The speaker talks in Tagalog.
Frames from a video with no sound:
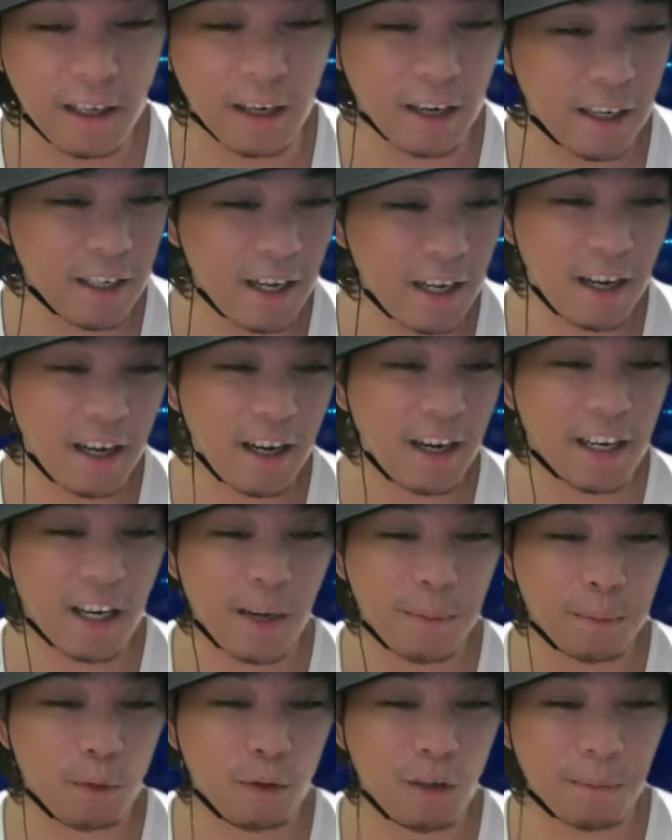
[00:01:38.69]
kaya nga rin
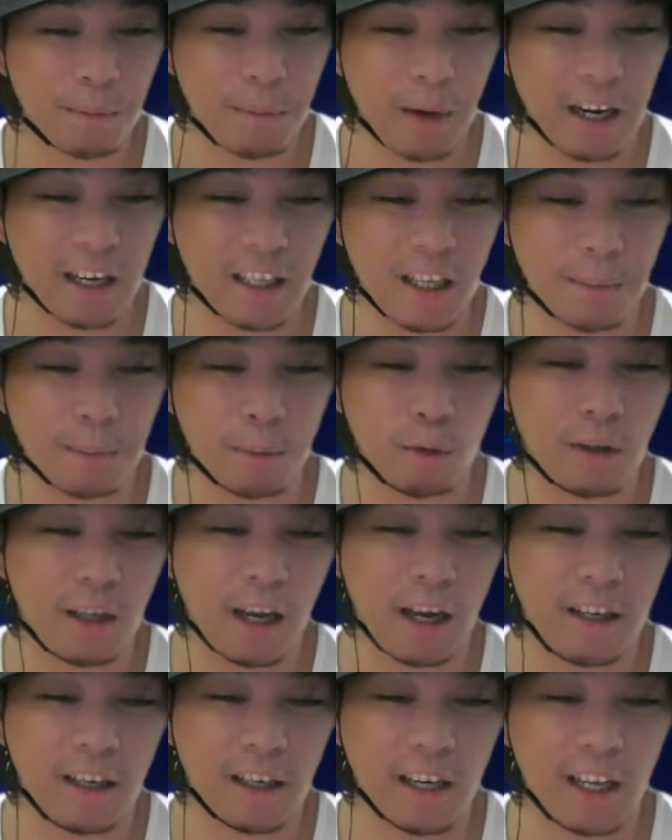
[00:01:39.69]
po nagpakita po
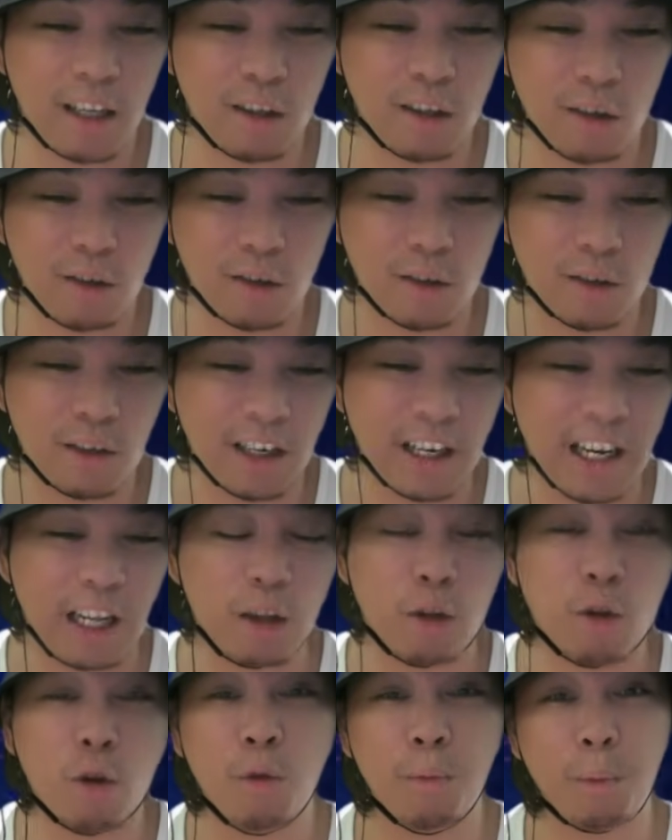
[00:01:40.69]
tayo ng ganto no ng
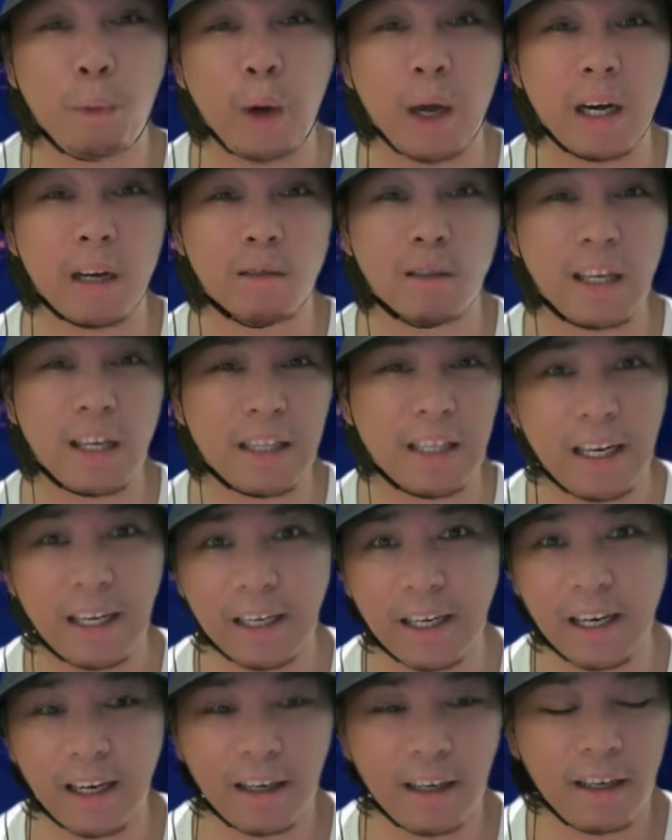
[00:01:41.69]
gantong puwersa
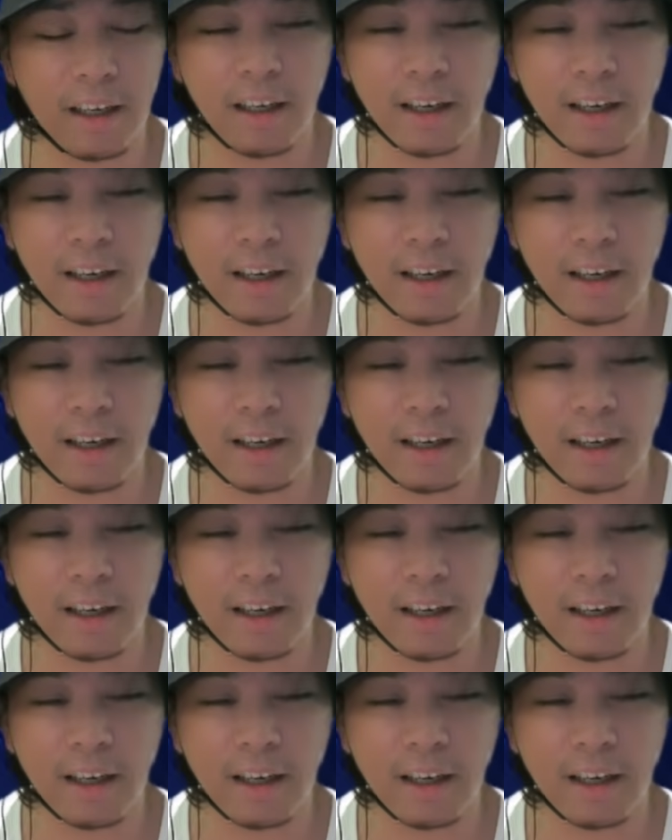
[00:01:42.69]
talaga